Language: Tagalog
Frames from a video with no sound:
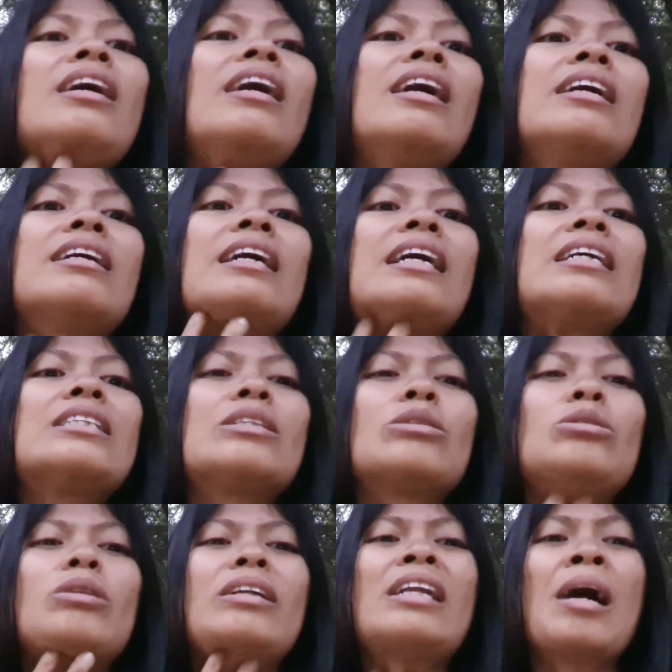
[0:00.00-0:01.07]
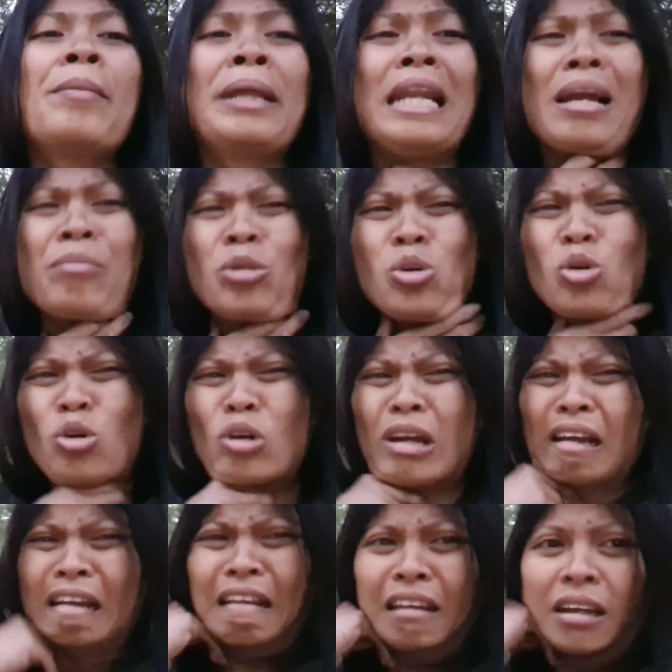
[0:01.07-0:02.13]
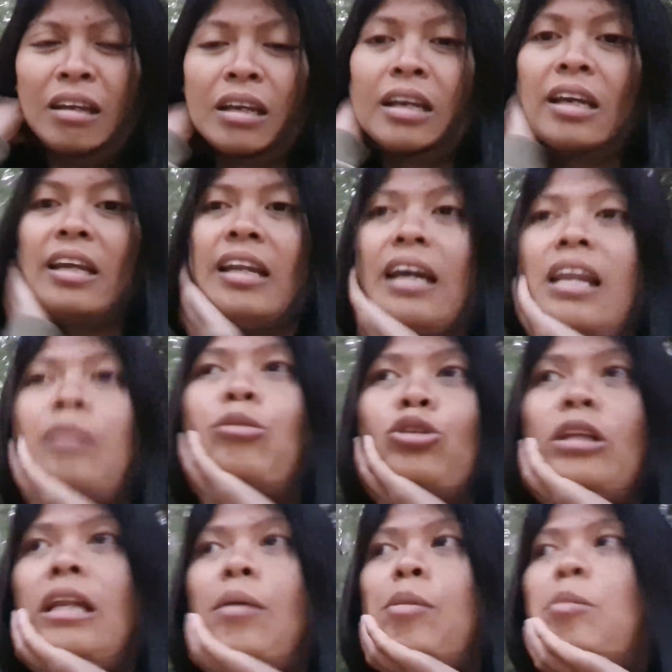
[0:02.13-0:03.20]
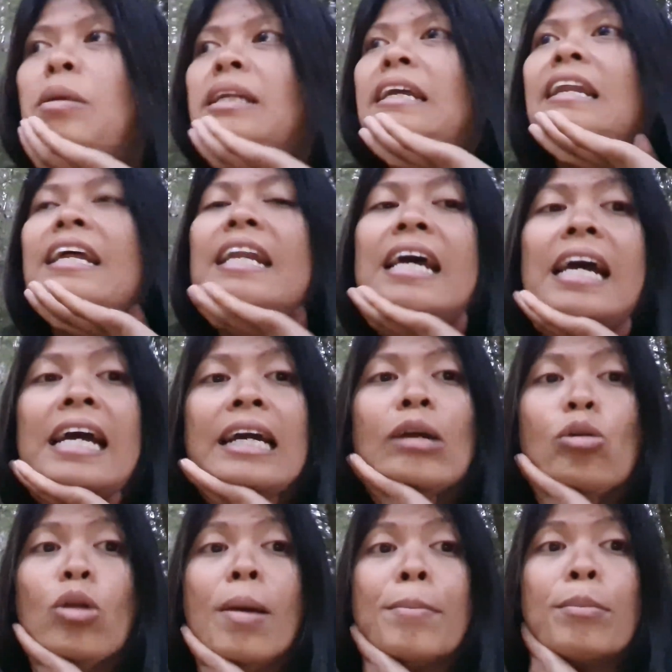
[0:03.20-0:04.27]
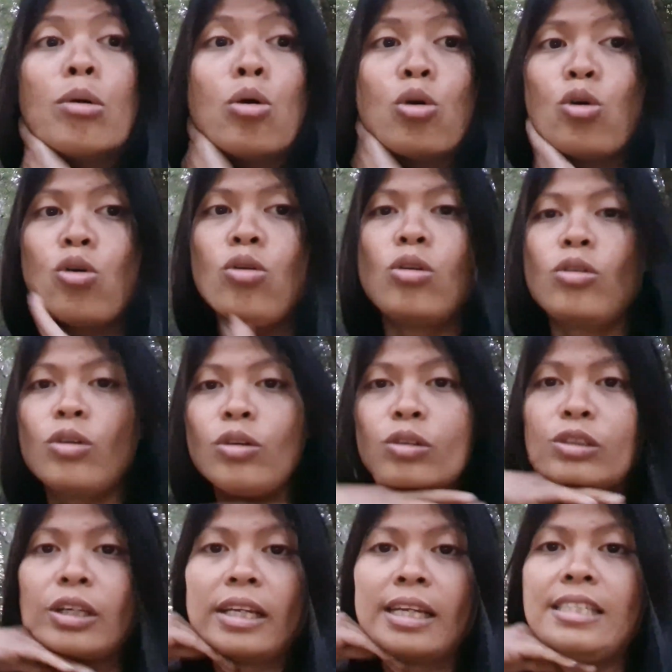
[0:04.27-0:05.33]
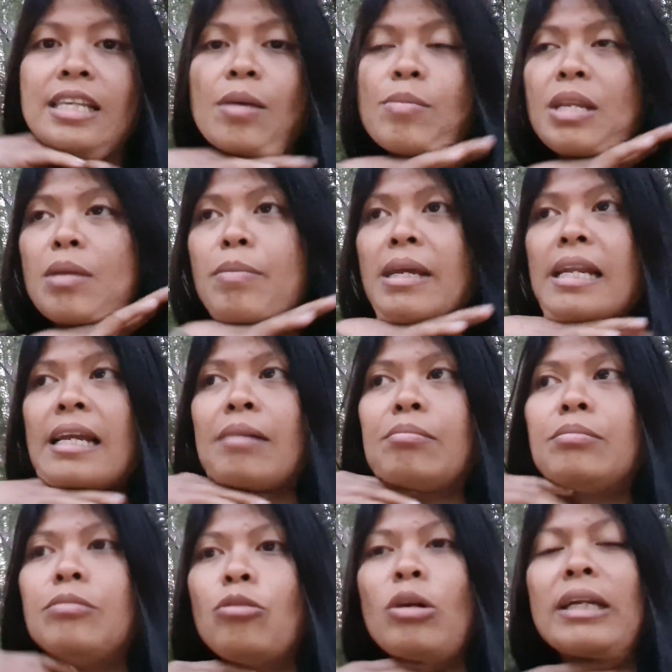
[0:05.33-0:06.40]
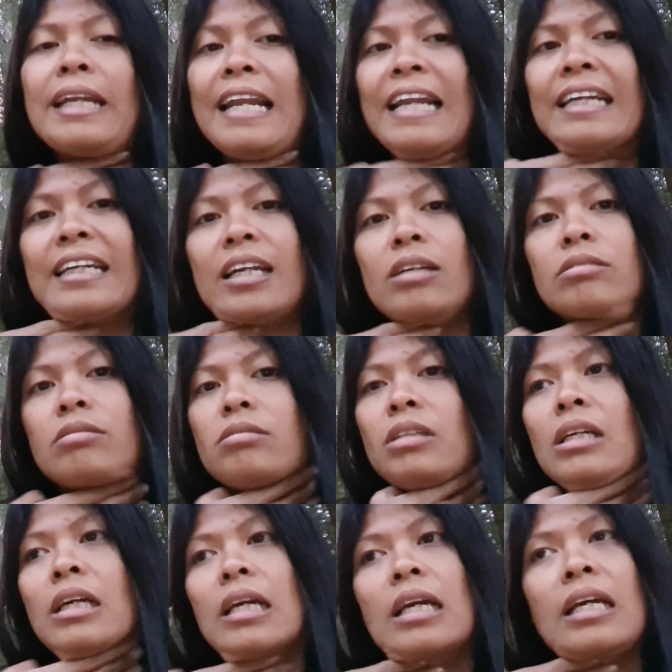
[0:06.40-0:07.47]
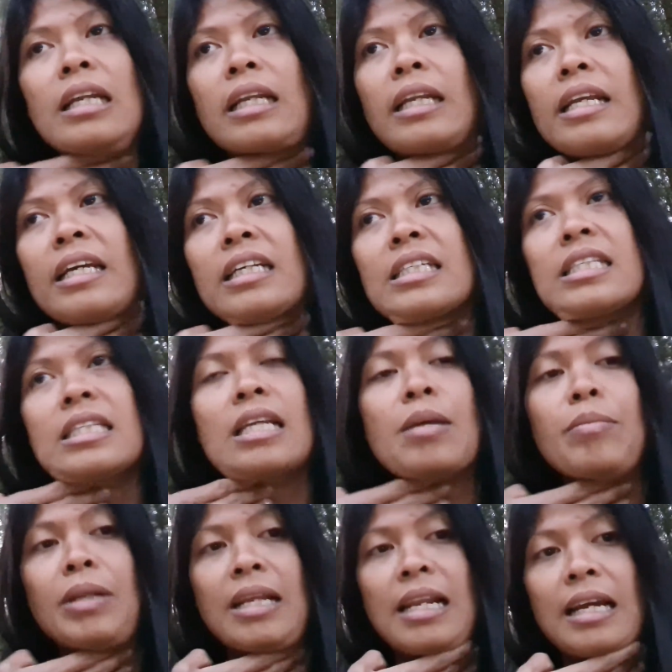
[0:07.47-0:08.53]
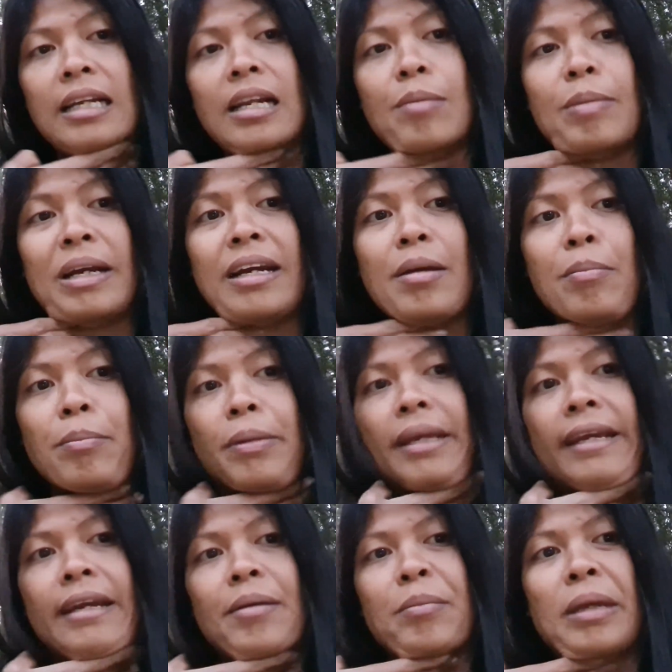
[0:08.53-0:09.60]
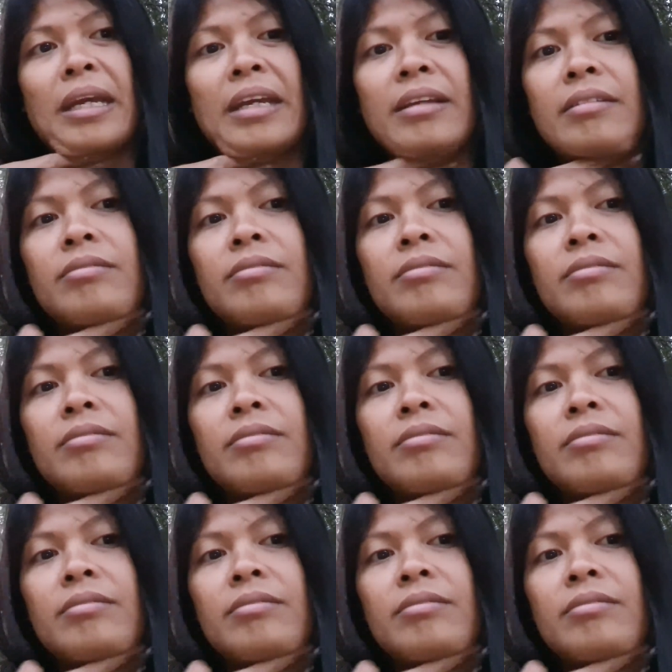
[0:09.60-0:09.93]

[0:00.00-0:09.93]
Ang kaso, ang daming lamok eh nakalimutan namin magdala ng kulambo kaya sabi ni my love wag na lang daw next time na lang na magcamping kami